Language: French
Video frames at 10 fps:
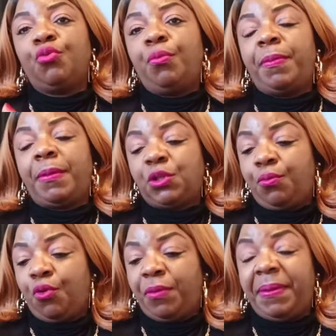parce que
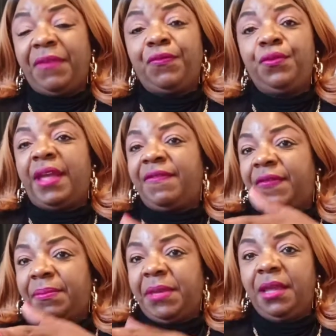mon papa fut
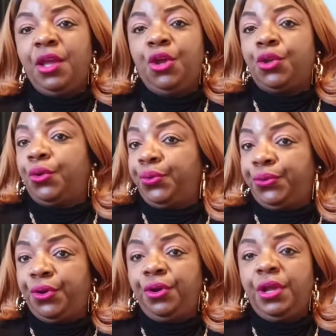infirmier dans le
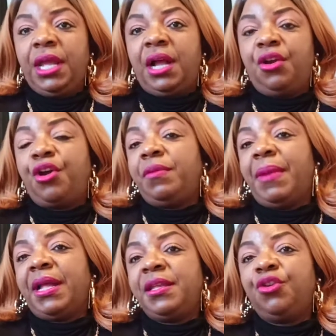temps. Alors, il
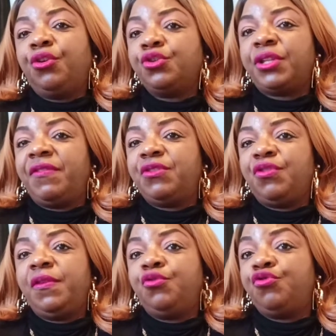m'a dit, non, je t'avais
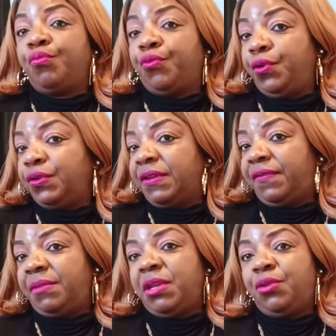suivi juste pour dire aux
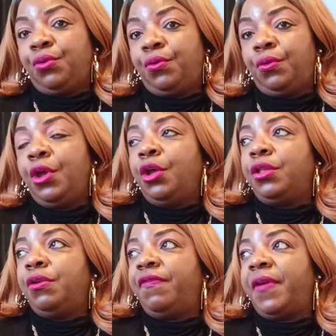infirmiers de,
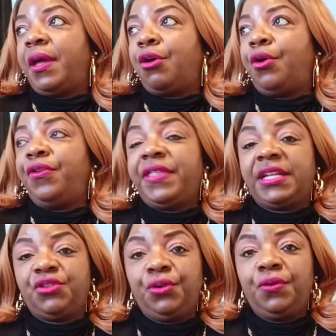de faire euh, un
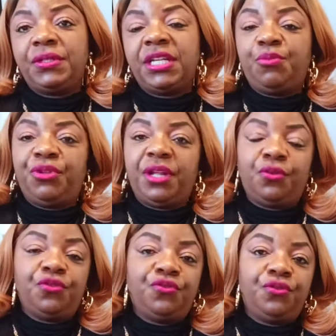test de grossesse. Peut-être
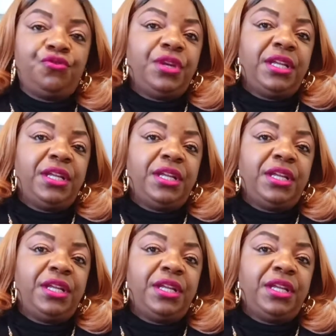que tu, es